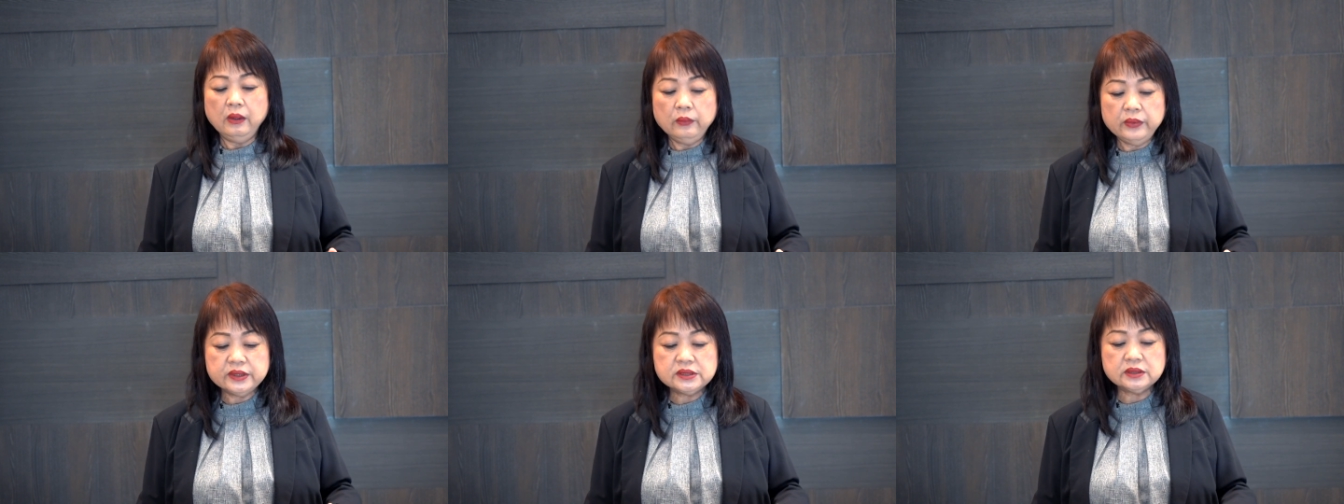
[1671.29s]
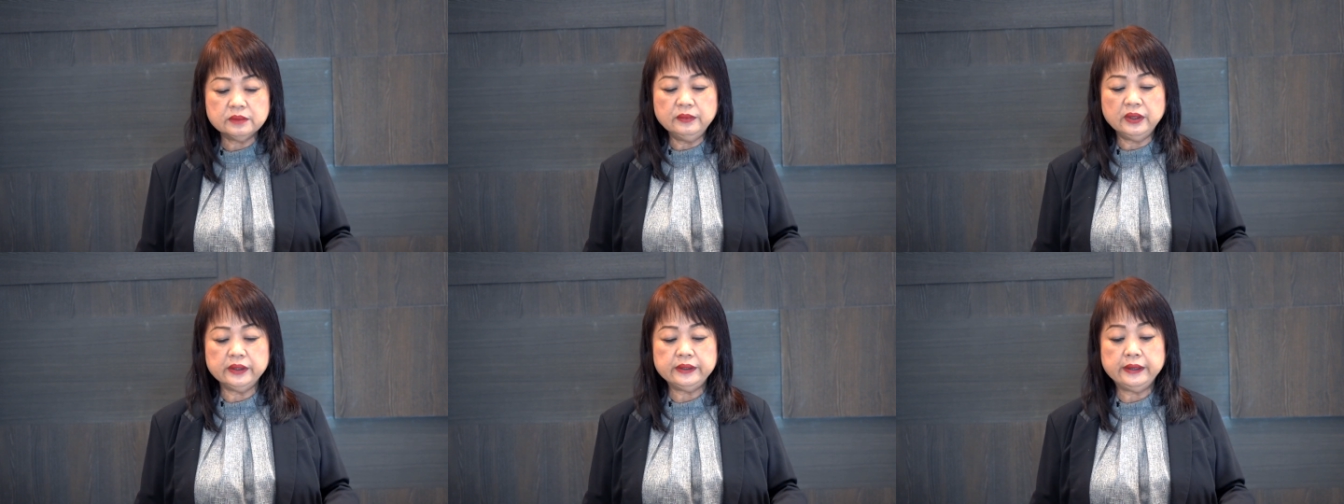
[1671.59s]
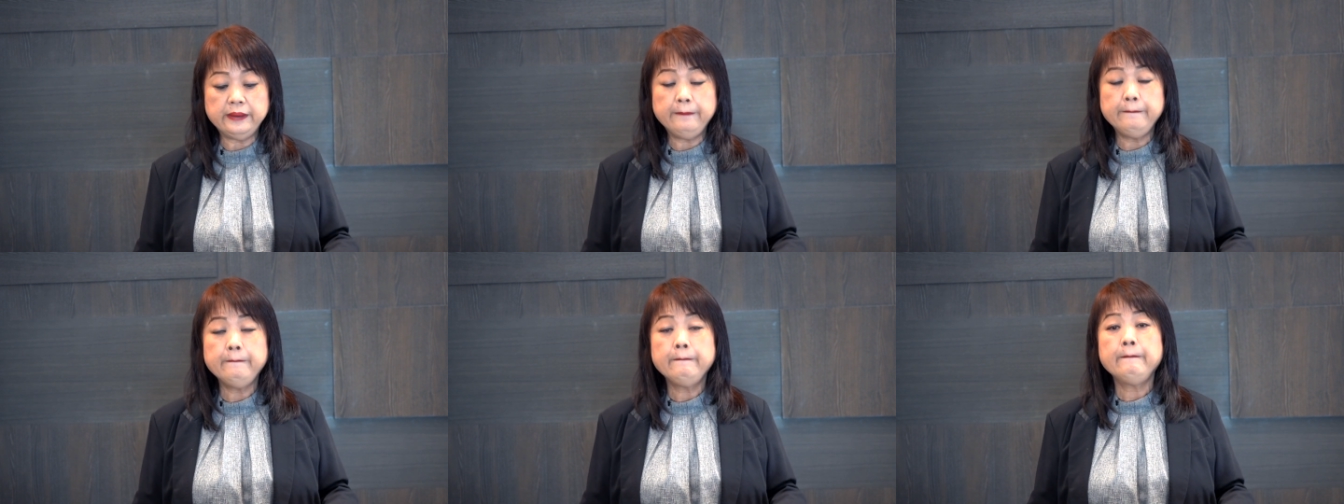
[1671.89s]
为什么
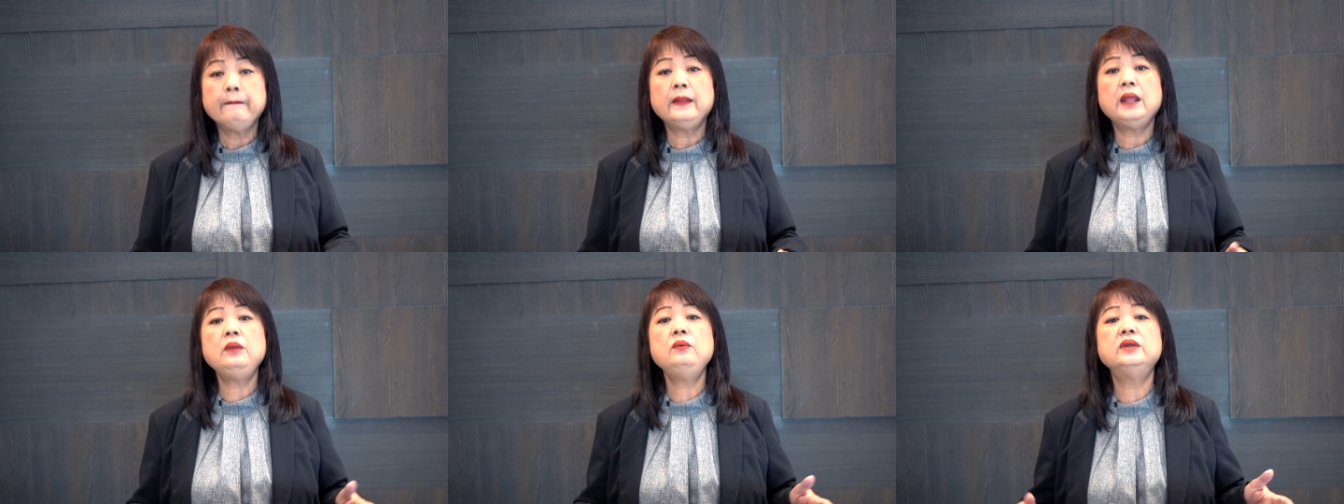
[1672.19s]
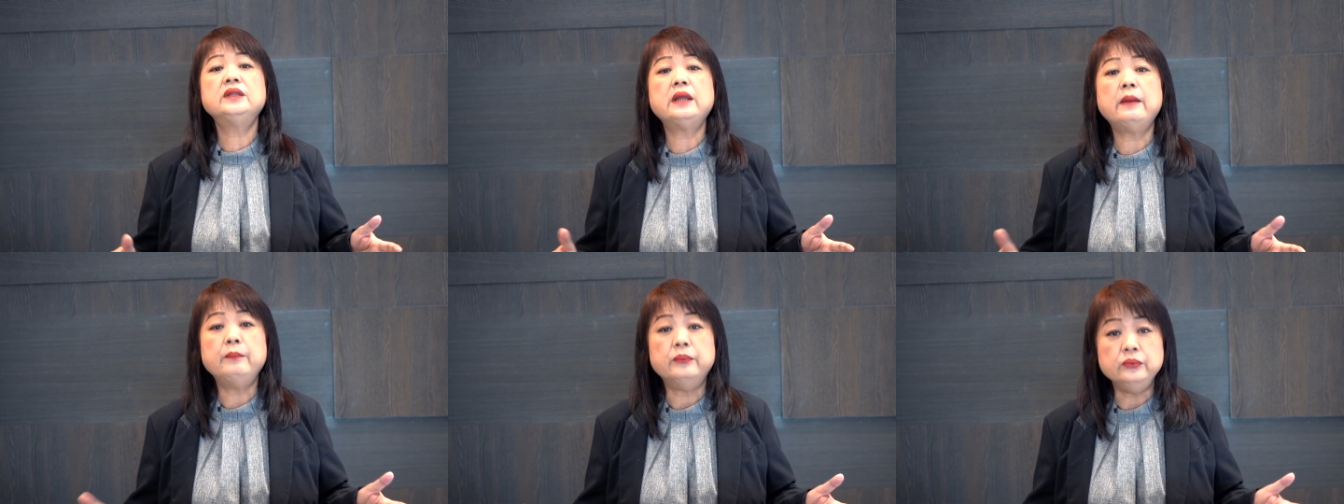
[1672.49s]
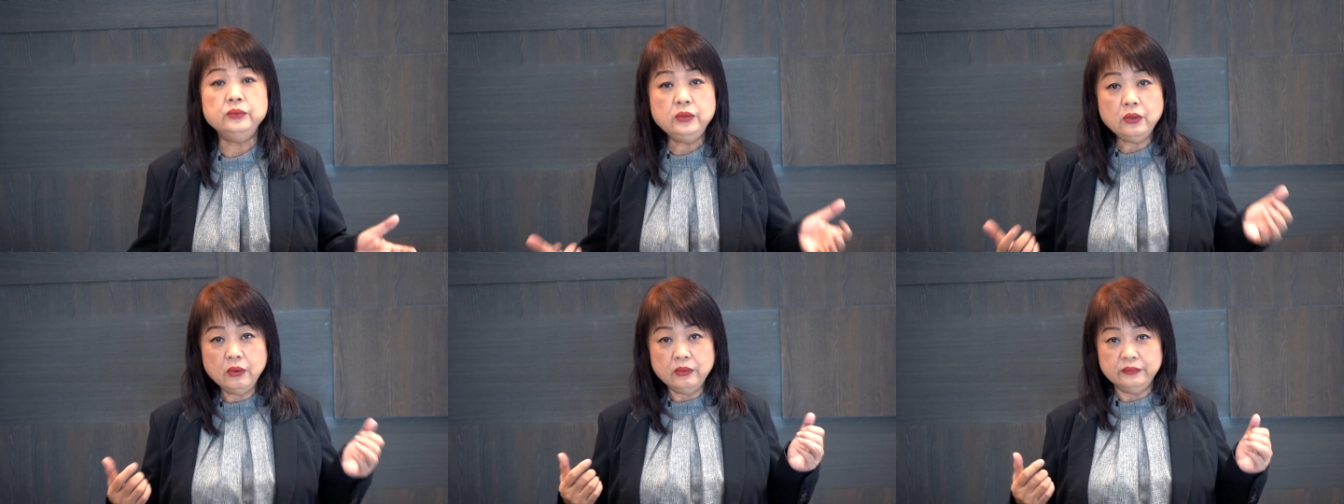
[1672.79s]
呢？因为他
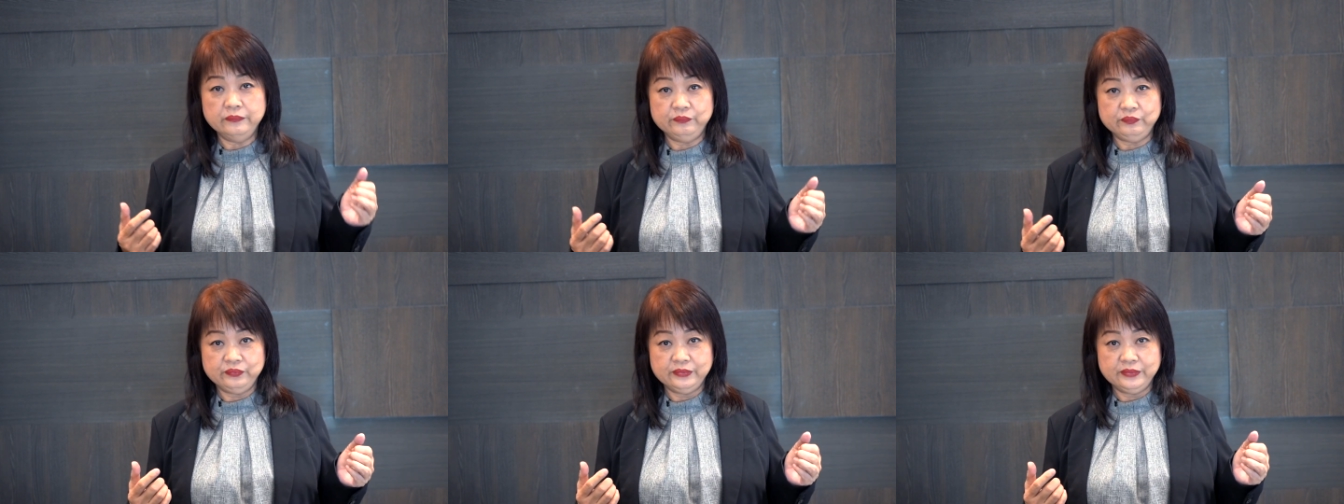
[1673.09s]
不用。